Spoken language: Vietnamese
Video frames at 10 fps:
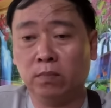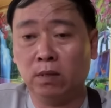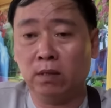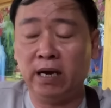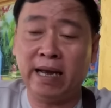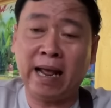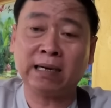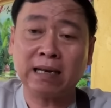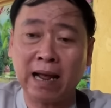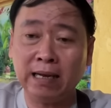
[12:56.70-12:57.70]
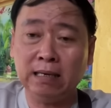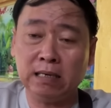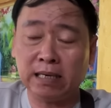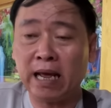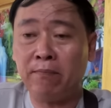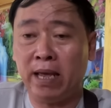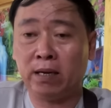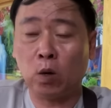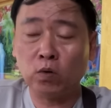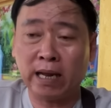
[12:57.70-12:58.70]
thì nạn tai cha mẹ
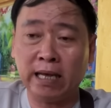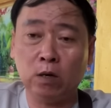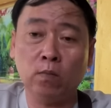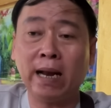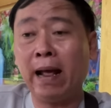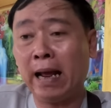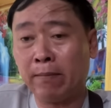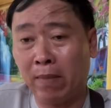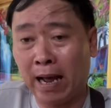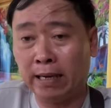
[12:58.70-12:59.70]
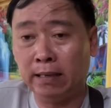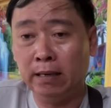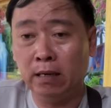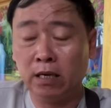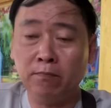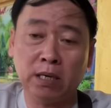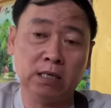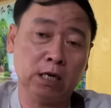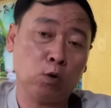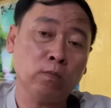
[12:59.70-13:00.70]
tổ thầy cũng đã an bài chứ mình
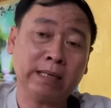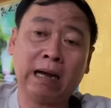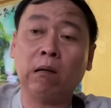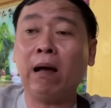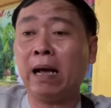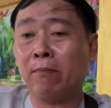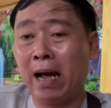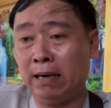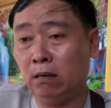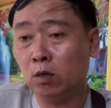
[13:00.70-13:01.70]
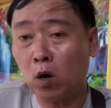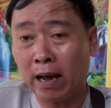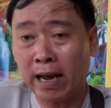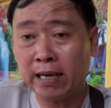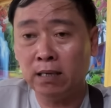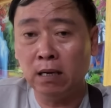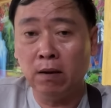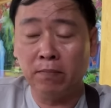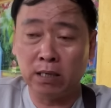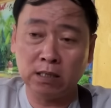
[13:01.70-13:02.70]
thì cũng chẳng có an bài được cho ai
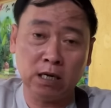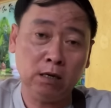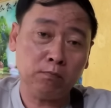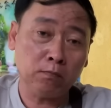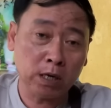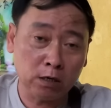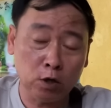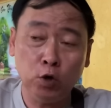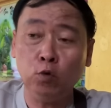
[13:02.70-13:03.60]
mình thì mình nếu